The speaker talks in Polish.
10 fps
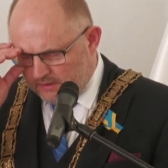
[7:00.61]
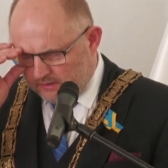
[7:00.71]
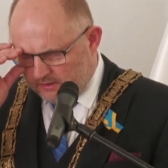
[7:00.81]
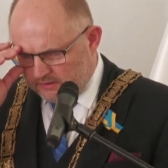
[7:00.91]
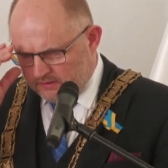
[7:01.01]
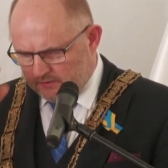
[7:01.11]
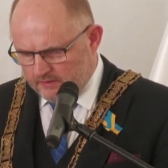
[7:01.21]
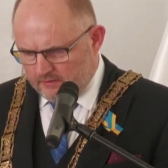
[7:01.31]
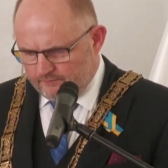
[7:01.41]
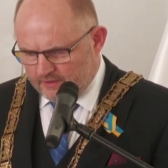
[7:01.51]
kiedy
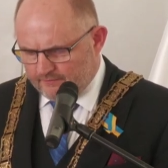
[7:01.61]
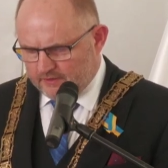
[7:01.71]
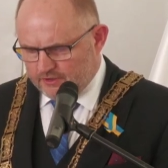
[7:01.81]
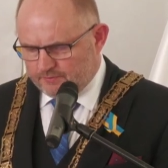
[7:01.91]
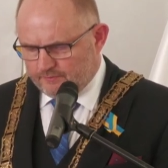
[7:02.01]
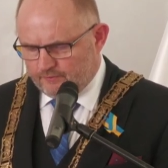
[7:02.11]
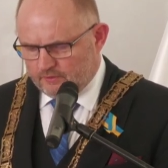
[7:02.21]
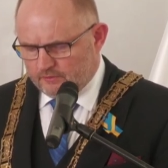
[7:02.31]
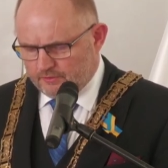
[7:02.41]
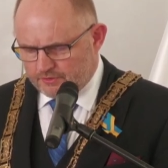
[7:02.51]
wyrywaliśmy
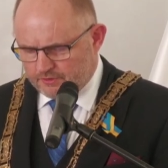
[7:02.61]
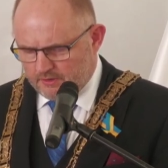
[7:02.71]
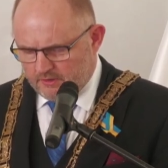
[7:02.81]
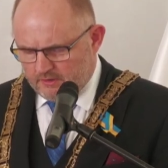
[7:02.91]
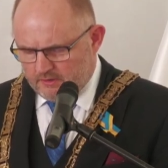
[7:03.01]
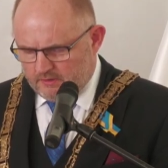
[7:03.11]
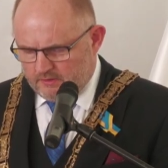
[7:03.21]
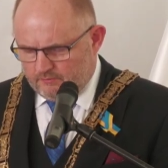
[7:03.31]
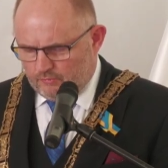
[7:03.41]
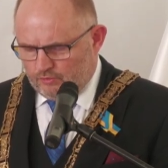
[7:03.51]
wolność
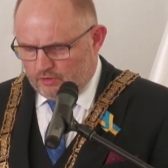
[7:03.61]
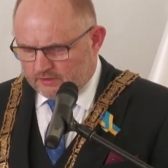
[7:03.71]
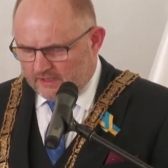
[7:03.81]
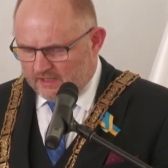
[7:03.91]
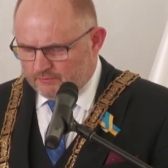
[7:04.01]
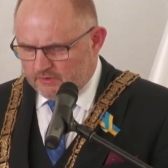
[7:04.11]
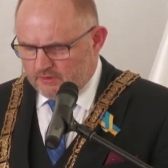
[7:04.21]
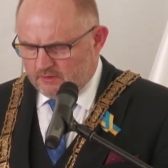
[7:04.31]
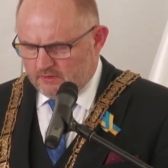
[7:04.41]
ulotkami,